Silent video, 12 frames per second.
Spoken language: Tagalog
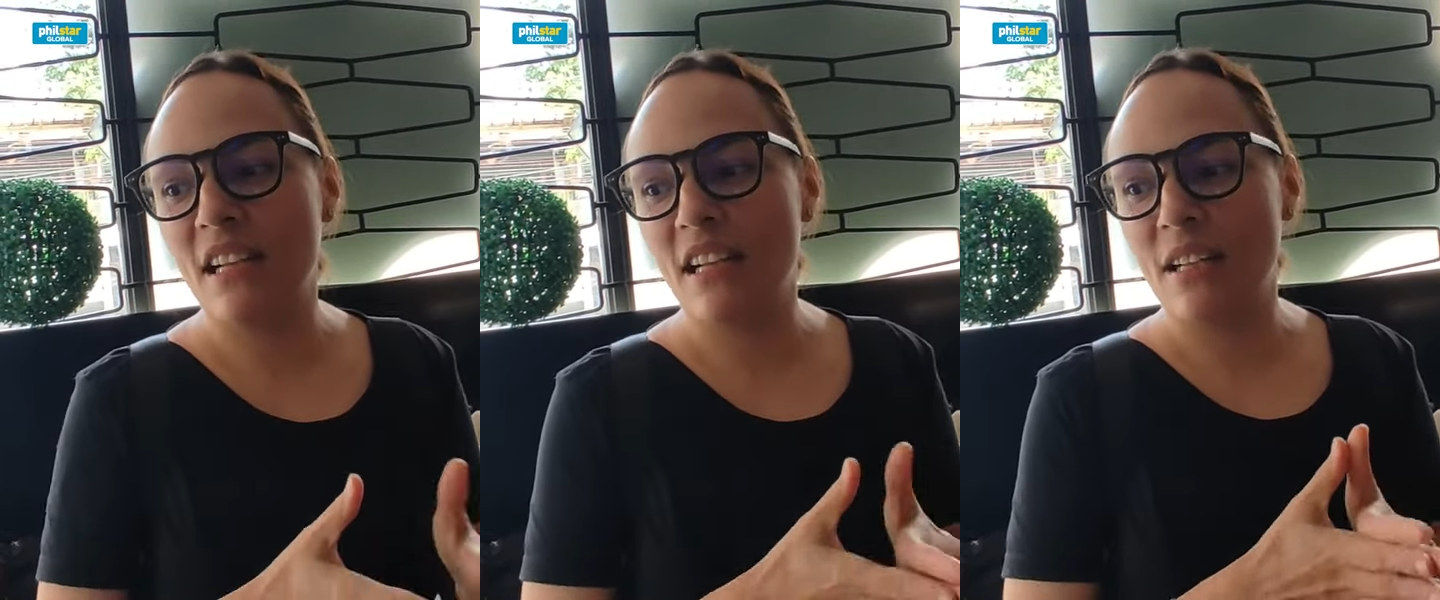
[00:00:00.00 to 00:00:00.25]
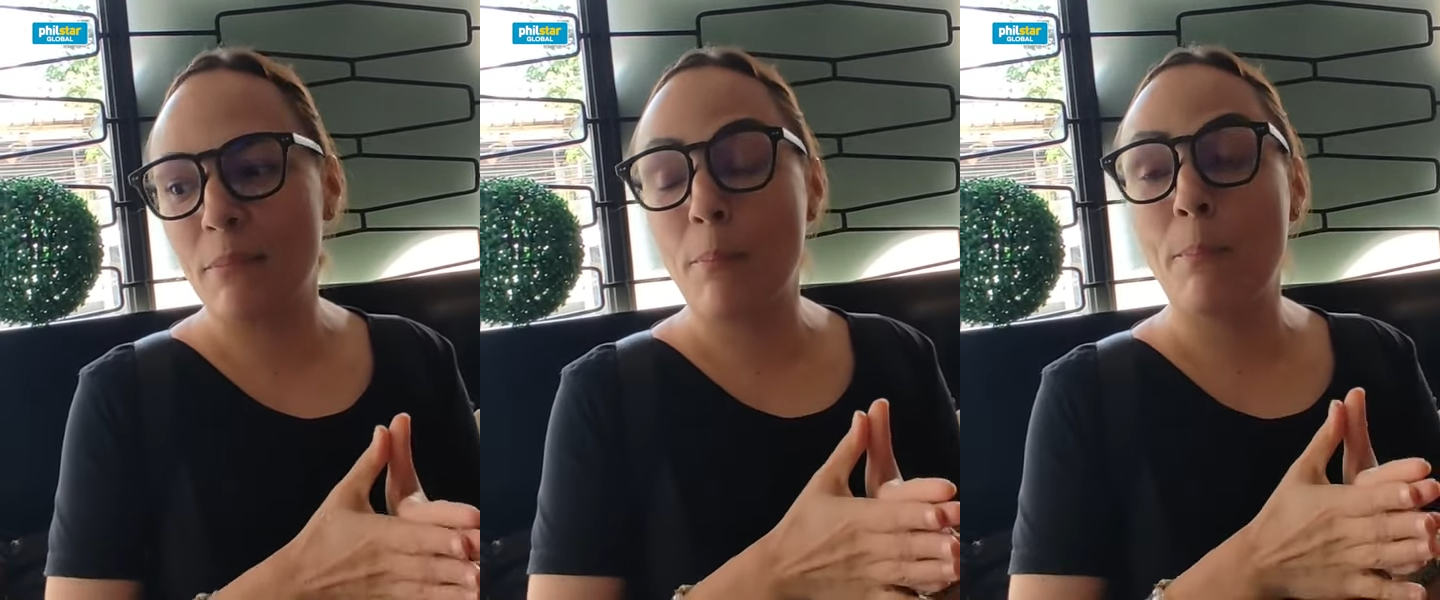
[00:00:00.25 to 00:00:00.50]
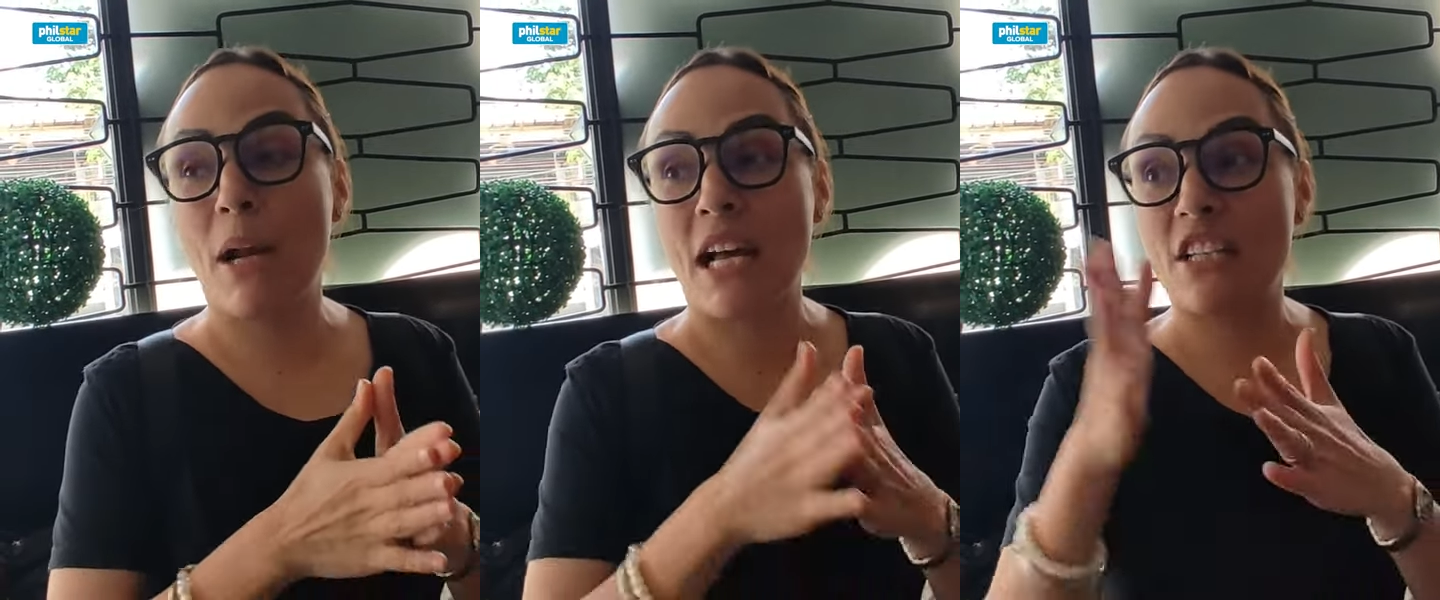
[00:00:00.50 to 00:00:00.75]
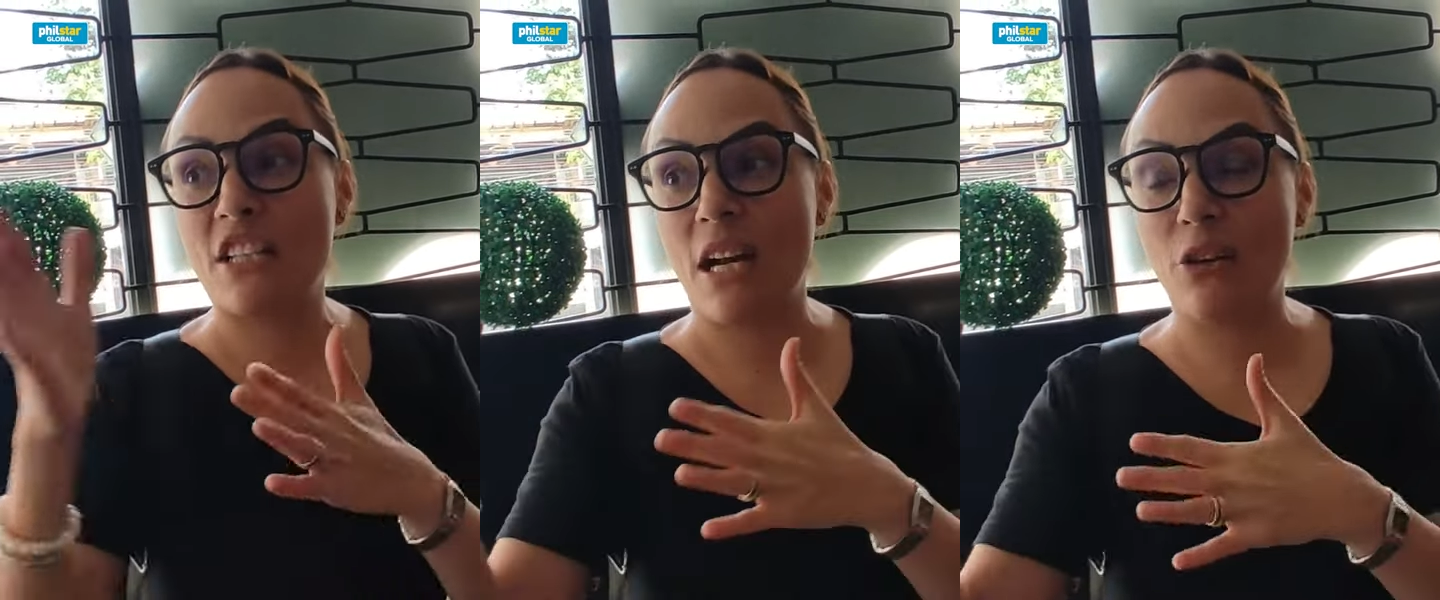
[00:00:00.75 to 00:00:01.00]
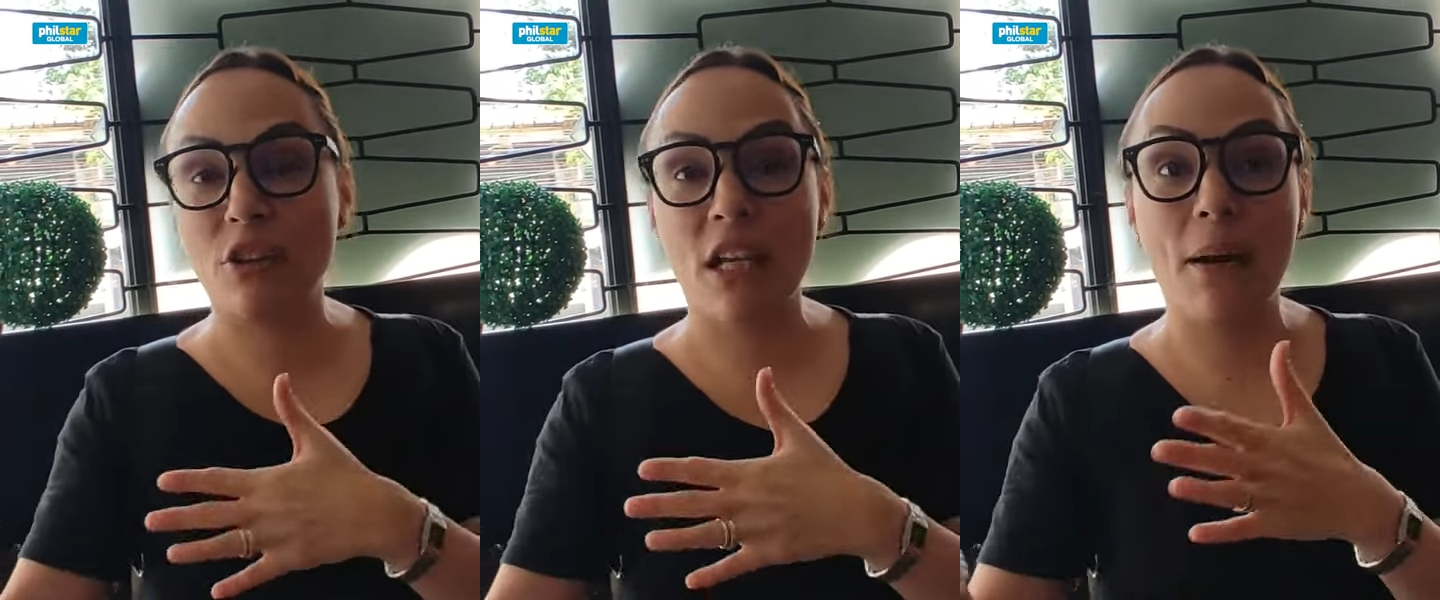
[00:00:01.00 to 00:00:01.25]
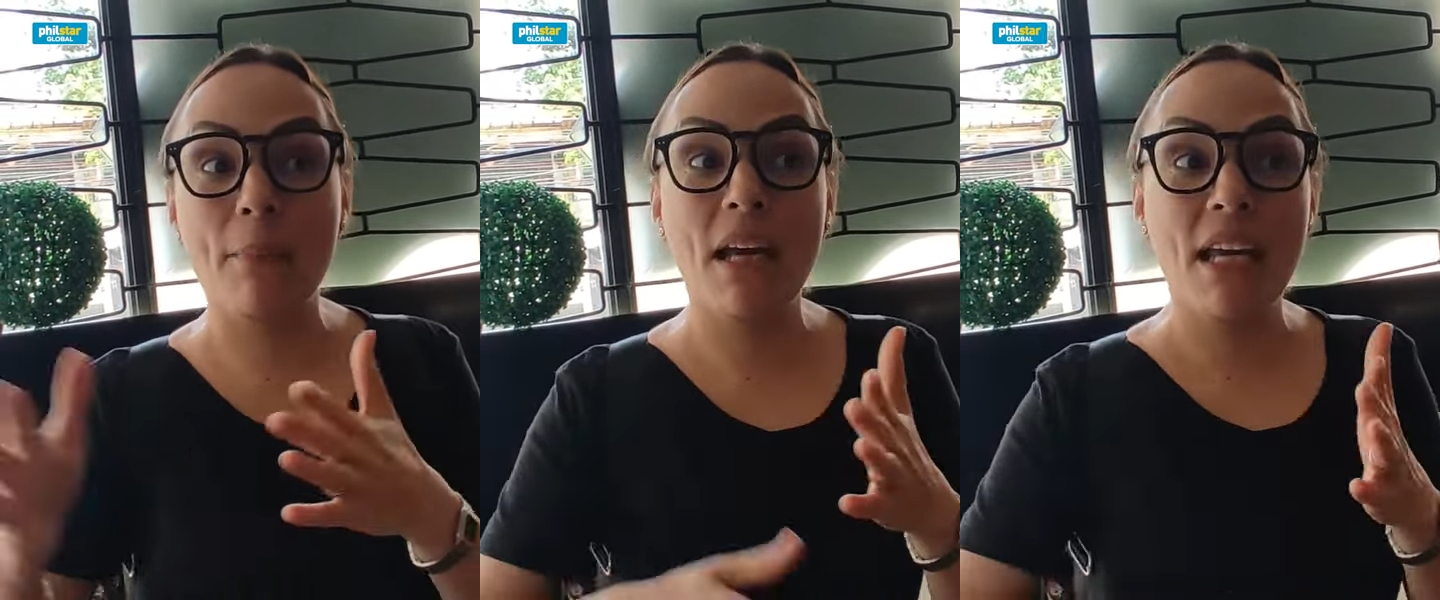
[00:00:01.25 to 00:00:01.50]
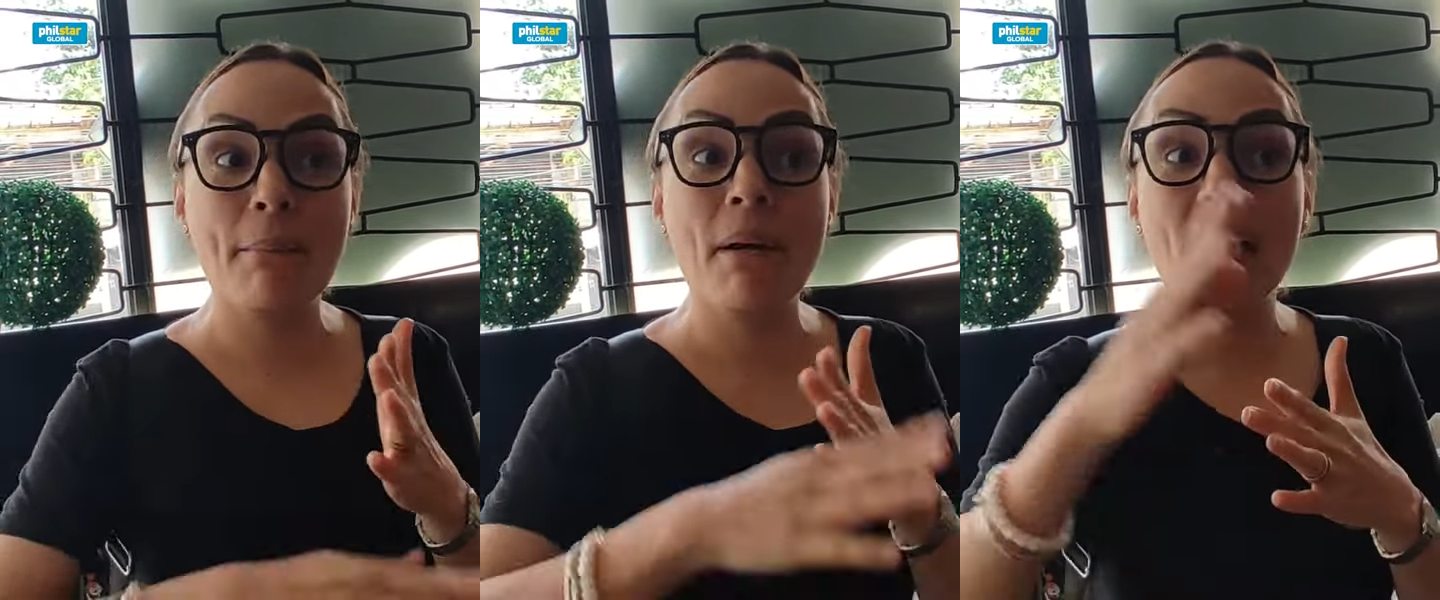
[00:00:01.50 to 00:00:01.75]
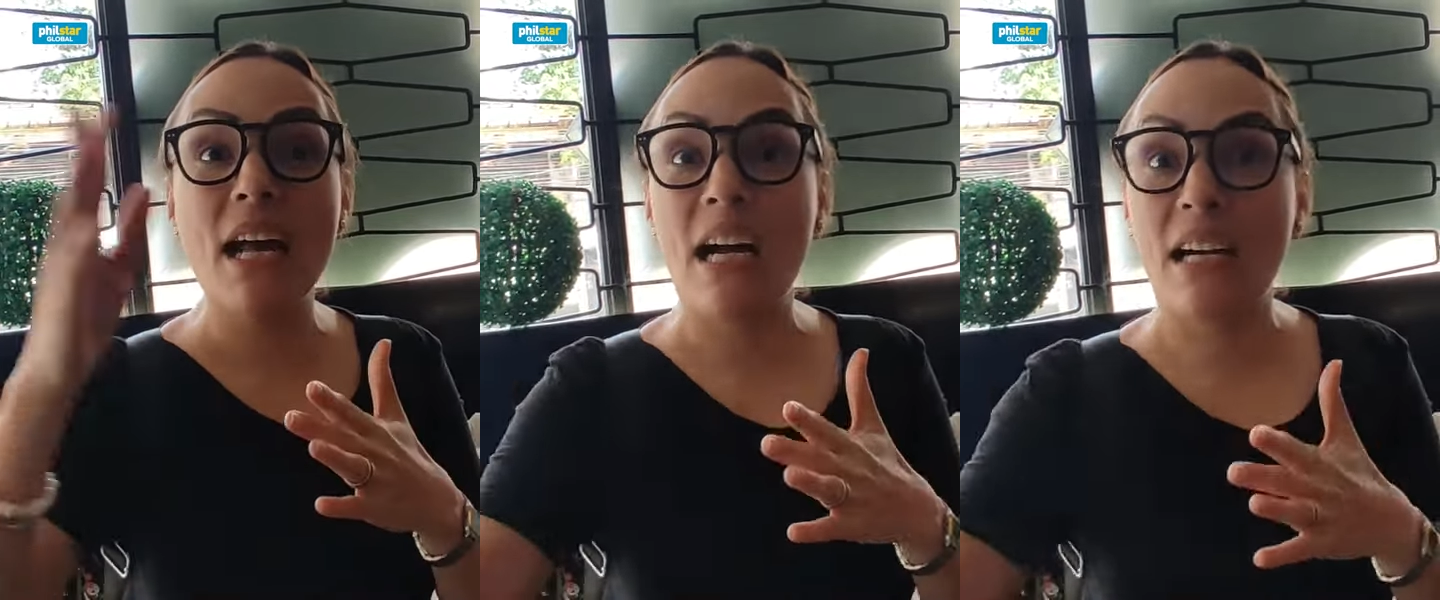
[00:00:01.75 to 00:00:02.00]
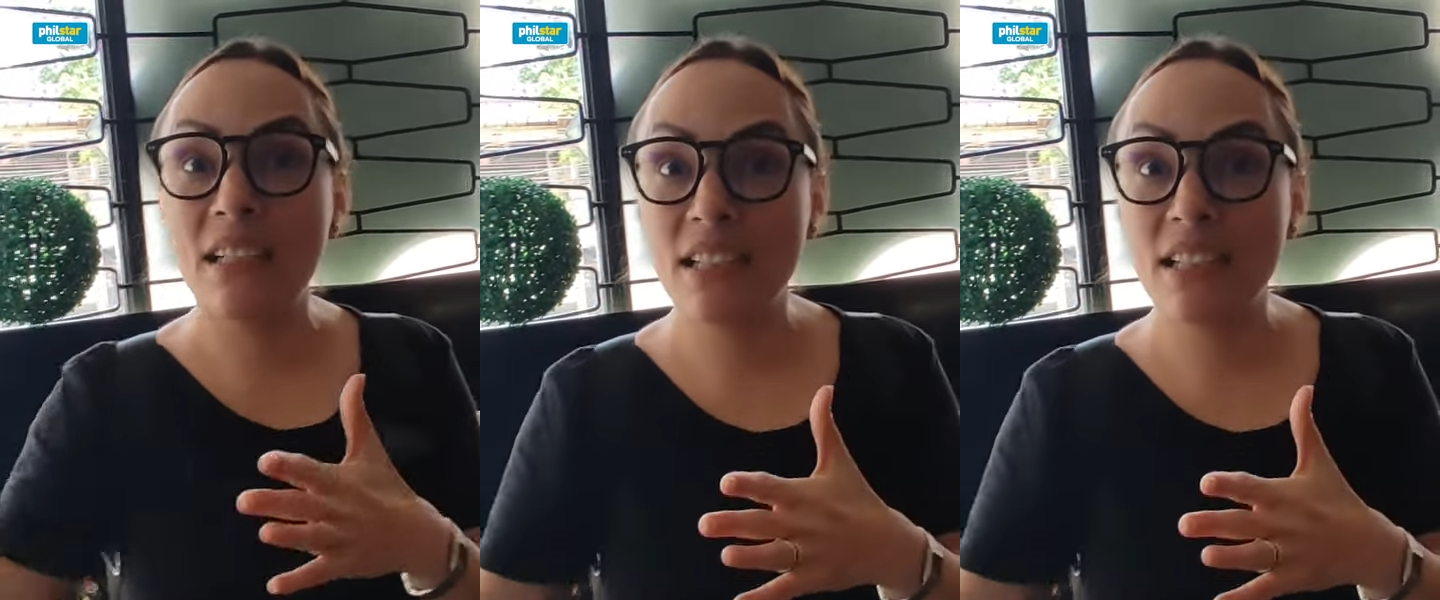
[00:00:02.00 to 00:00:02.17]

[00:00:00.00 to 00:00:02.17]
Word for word: nag branch out na kami. Iba na.